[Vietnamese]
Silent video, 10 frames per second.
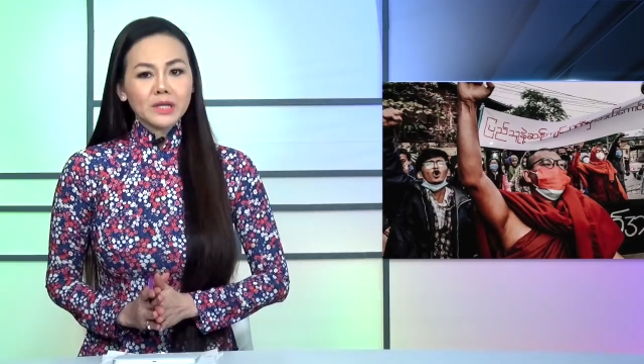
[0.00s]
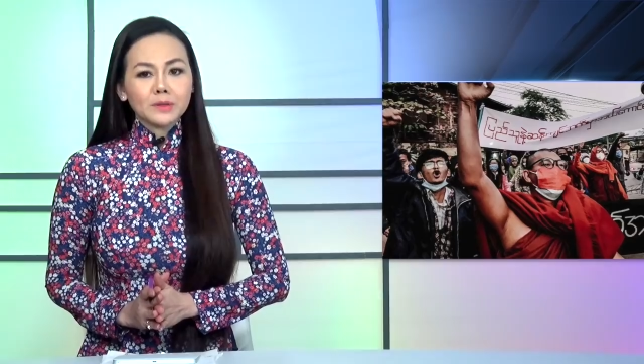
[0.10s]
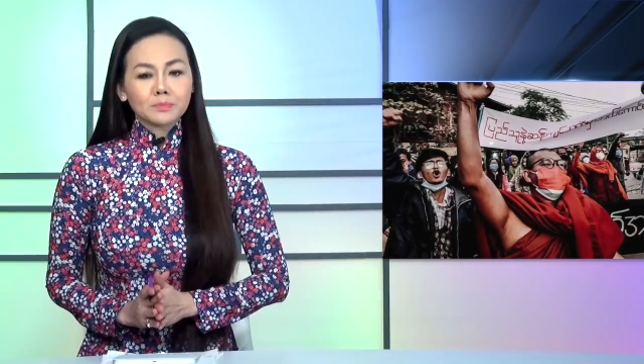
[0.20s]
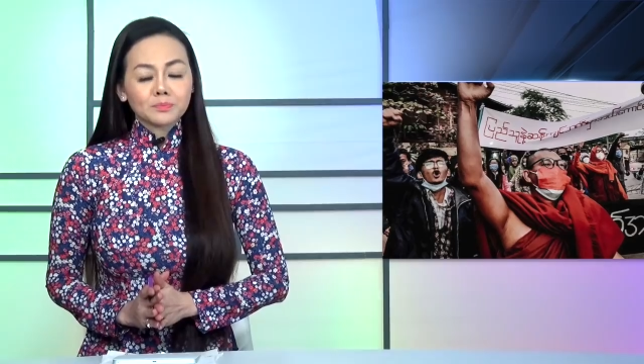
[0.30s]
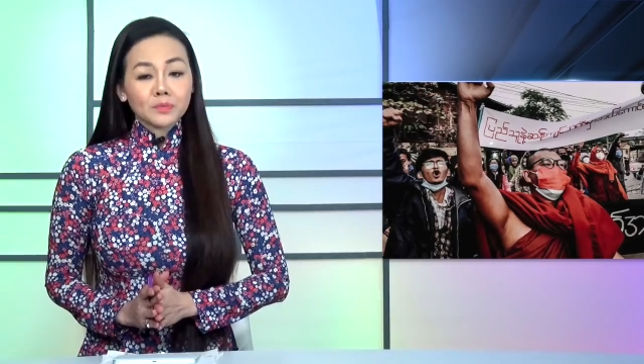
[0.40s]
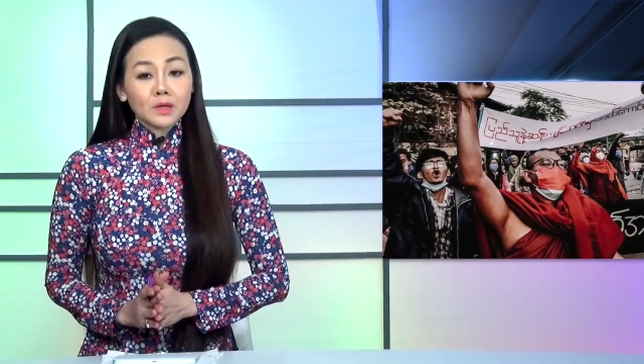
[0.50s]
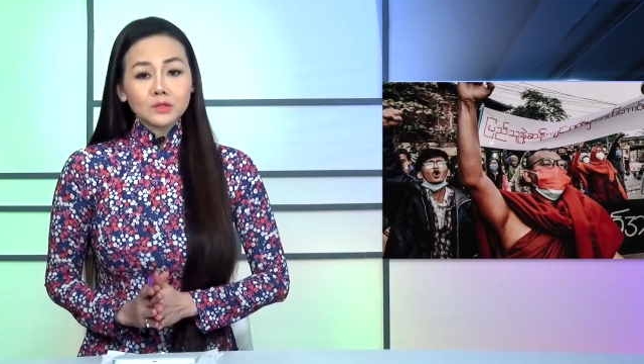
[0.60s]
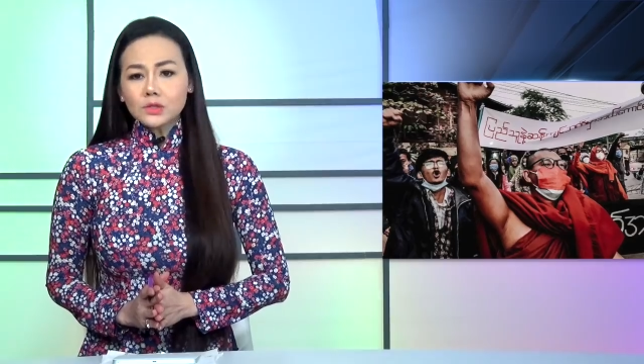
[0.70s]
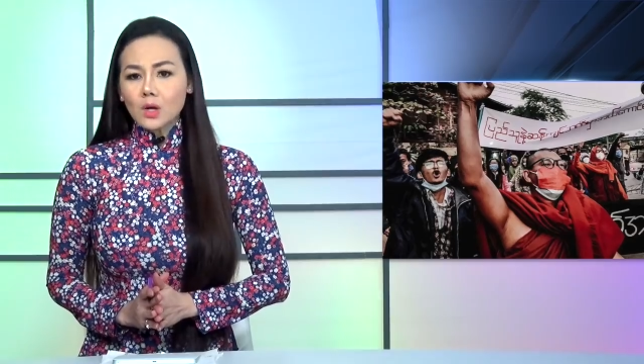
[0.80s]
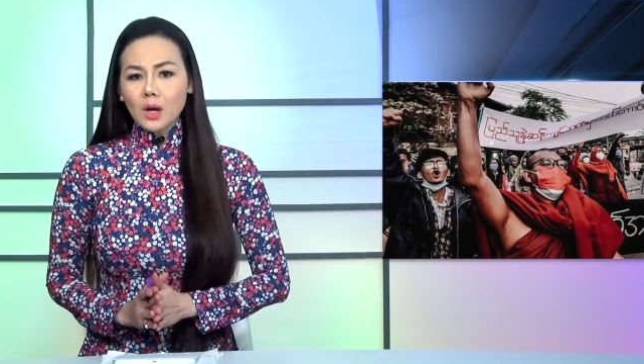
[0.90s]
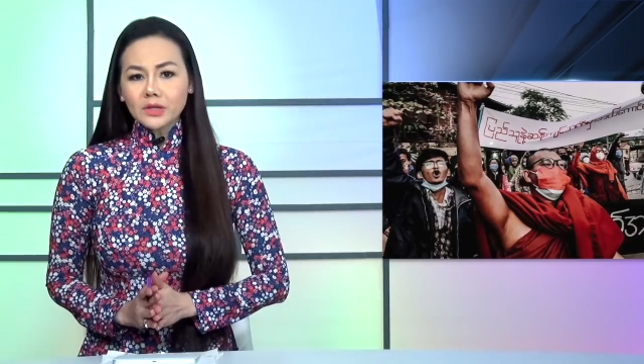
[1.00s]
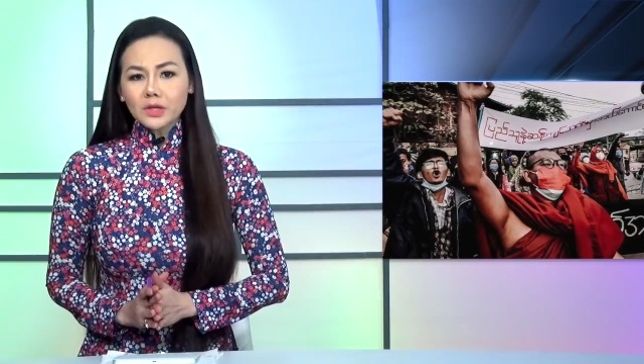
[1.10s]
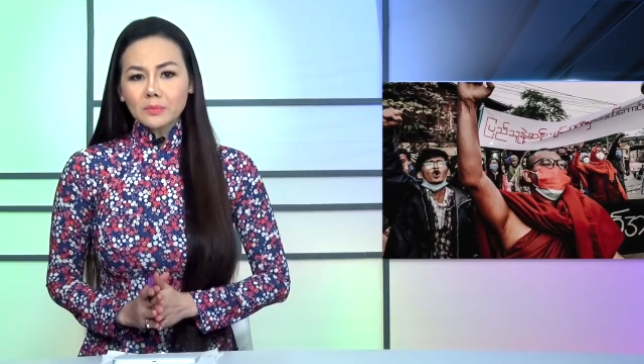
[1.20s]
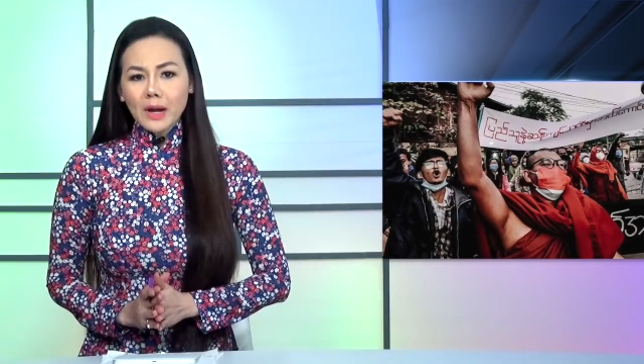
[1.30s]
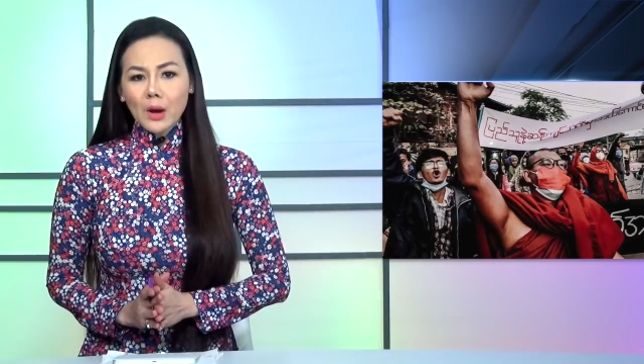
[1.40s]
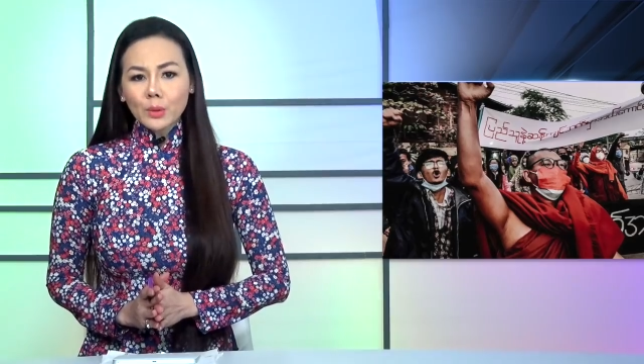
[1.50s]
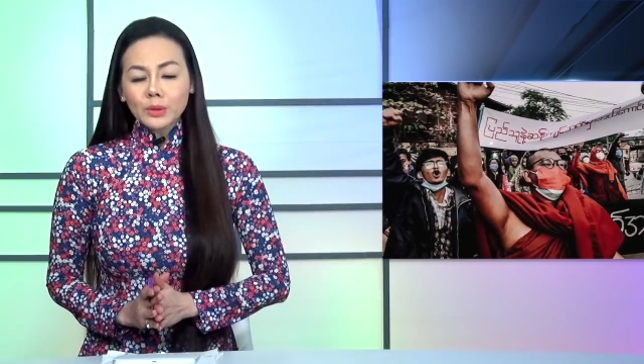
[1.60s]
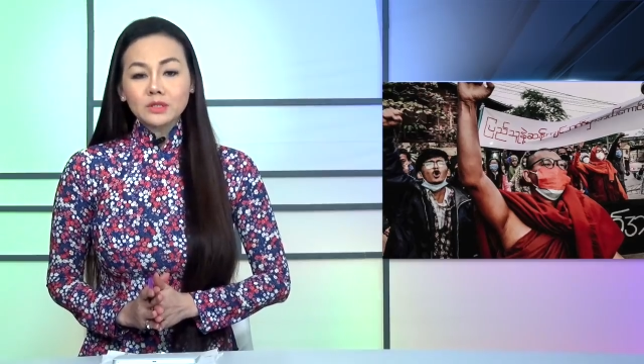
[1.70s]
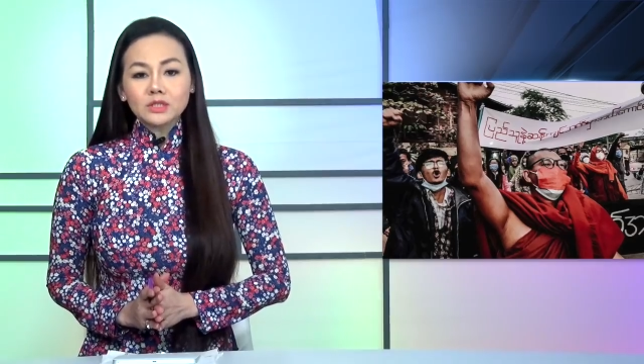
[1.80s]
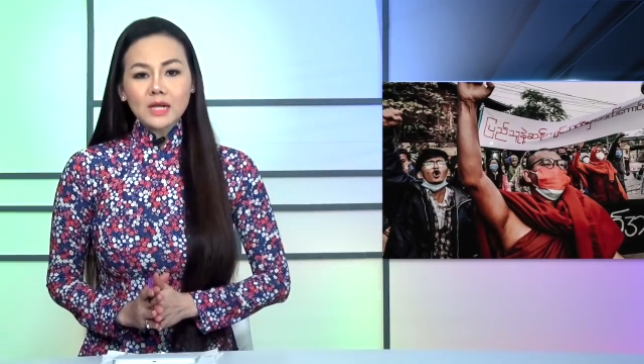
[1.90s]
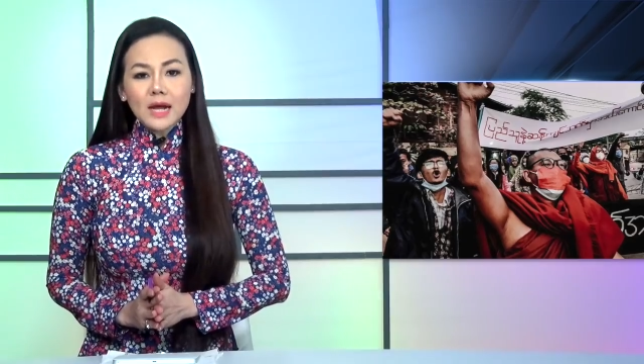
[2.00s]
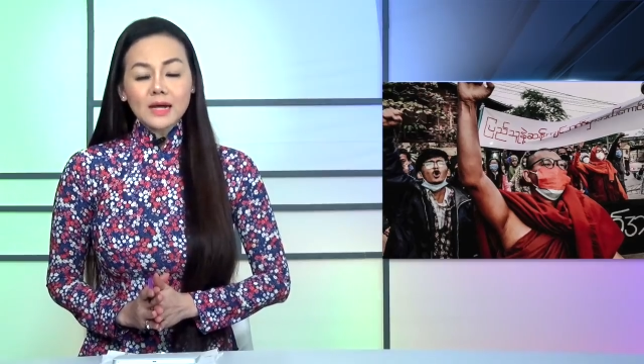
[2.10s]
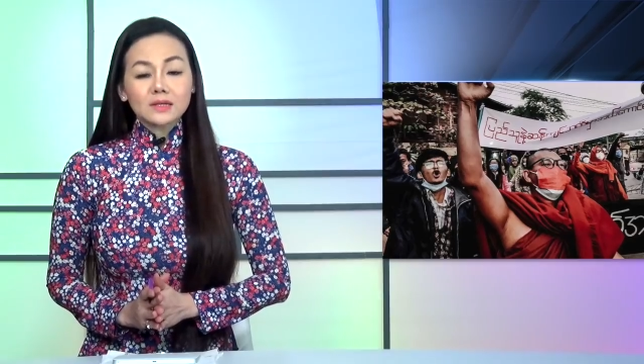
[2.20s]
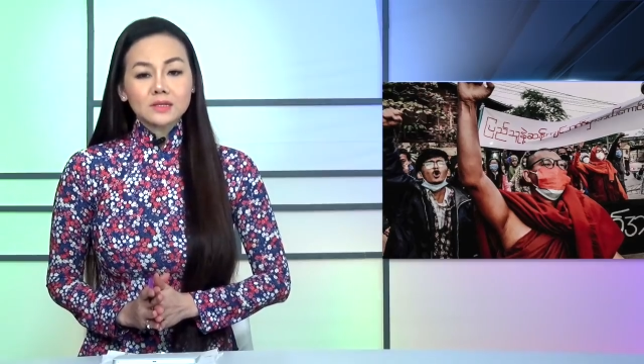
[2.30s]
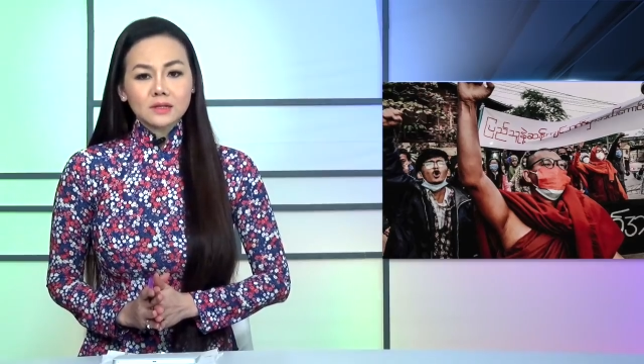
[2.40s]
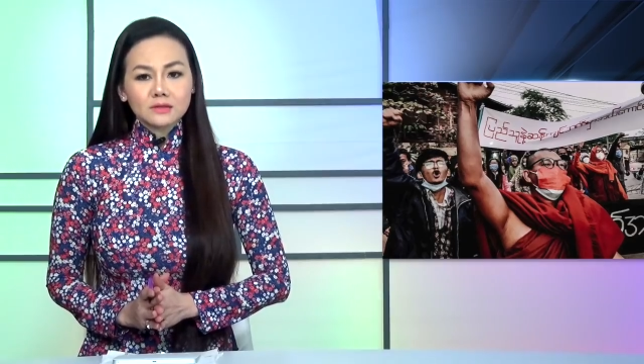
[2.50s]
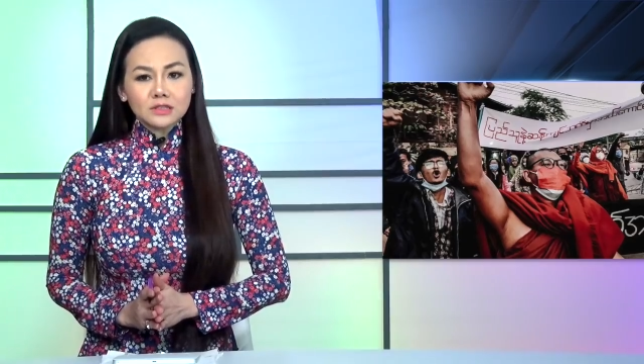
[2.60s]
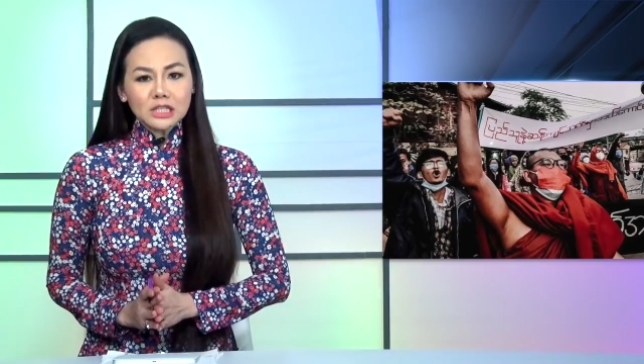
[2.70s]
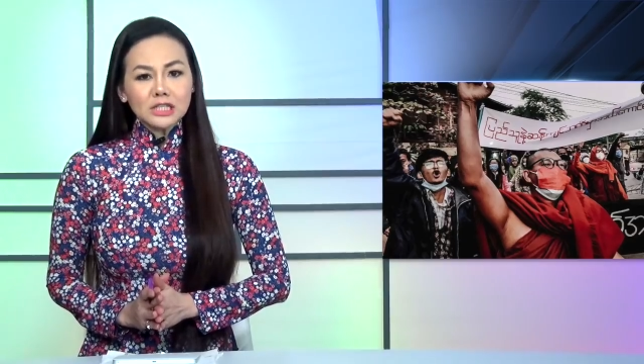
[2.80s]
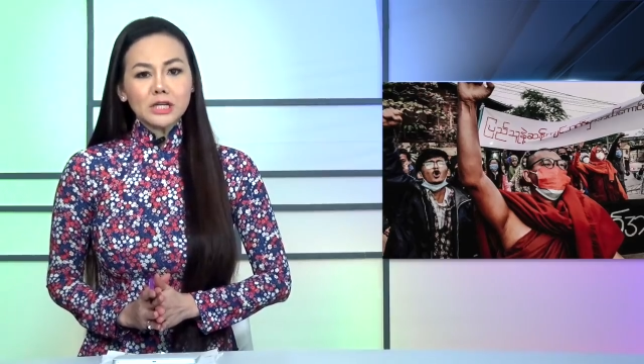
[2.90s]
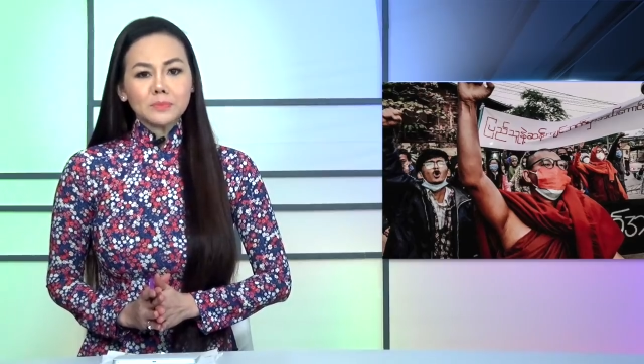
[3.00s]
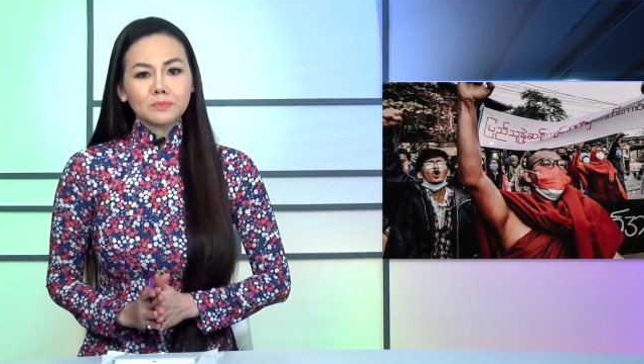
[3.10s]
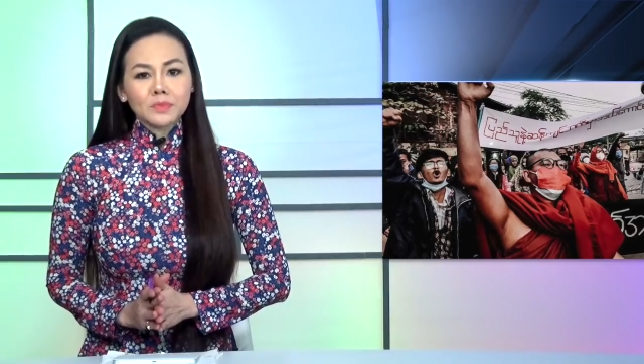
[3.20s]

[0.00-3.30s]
Điện. Chưa có nhóm nào đứng ra nhận trách nhiệm.